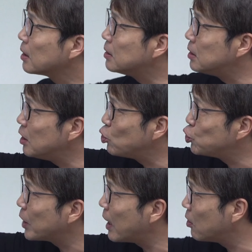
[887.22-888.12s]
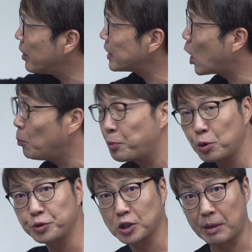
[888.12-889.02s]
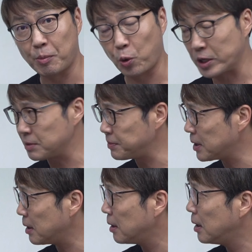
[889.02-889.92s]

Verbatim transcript: 그들이 주장한 거에 따옴표를 붙여서 한번 보겠습니다.